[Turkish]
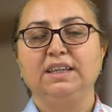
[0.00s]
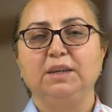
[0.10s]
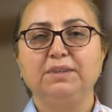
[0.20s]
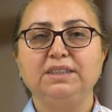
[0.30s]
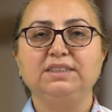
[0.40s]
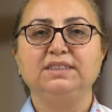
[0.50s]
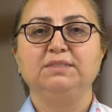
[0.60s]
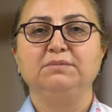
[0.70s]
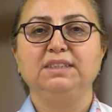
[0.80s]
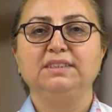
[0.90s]
Yabancı
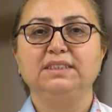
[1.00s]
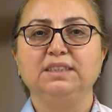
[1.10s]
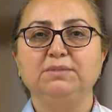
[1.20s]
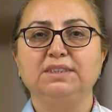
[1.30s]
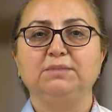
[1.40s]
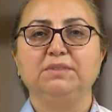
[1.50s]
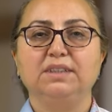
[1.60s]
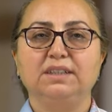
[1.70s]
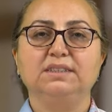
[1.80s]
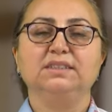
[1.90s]
cisimlerin sindirim sisteminde
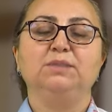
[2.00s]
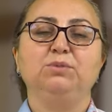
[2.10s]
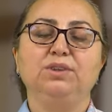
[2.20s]
takıldıkları